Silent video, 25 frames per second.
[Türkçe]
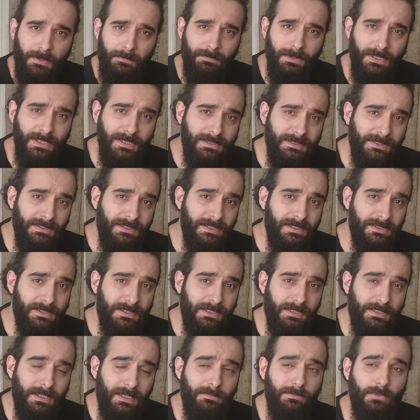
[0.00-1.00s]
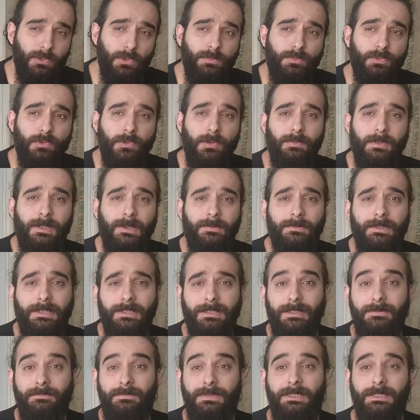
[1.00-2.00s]
Piyasada yaşanan en büyük
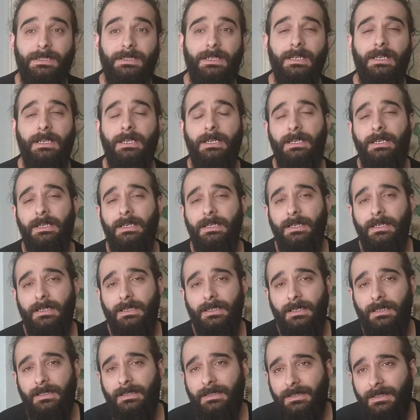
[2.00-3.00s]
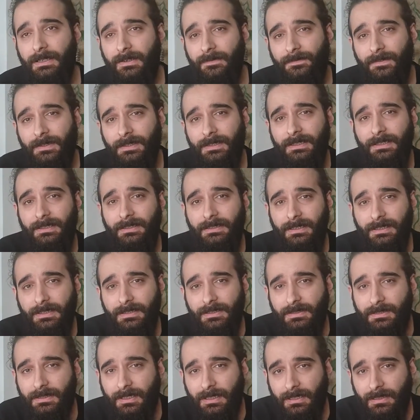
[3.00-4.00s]
problemlerden biri. Hani kafe değil de
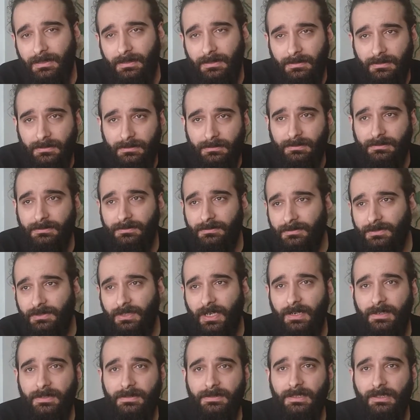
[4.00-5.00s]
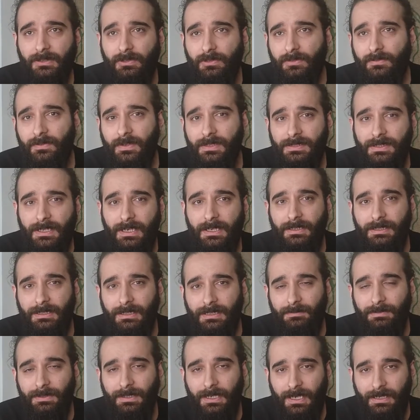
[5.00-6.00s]
işte çay salonu vesaire
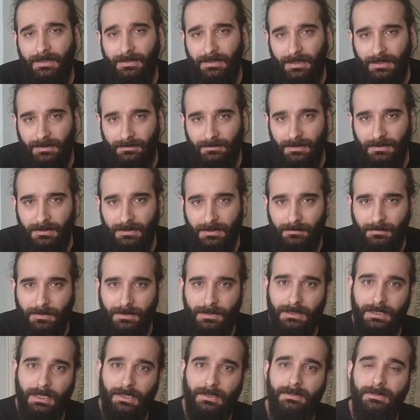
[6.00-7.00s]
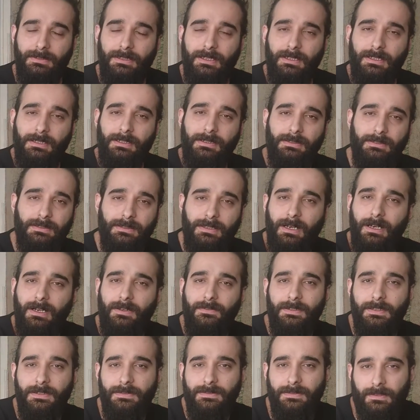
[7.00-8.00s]
gibi yerler var ama yanda
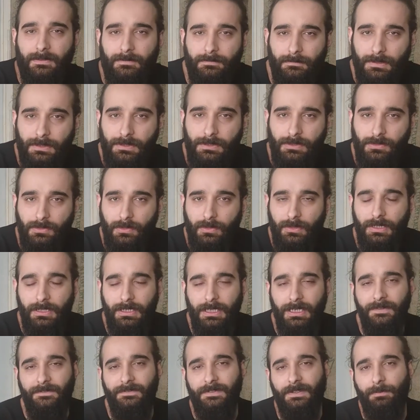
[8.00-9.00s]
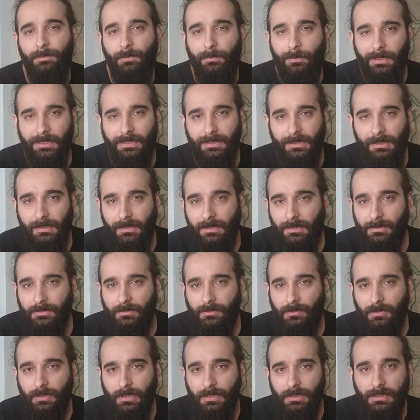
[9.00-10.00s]
kahve de satmak istiyorlar. Ev tipi makineler
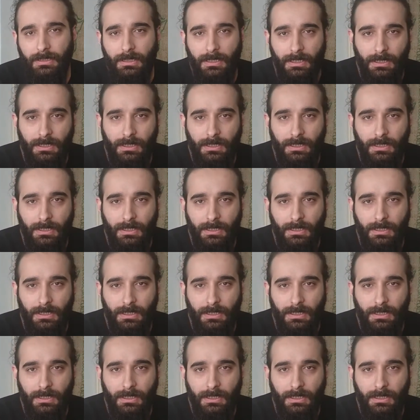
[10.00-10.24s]
alıyorlar.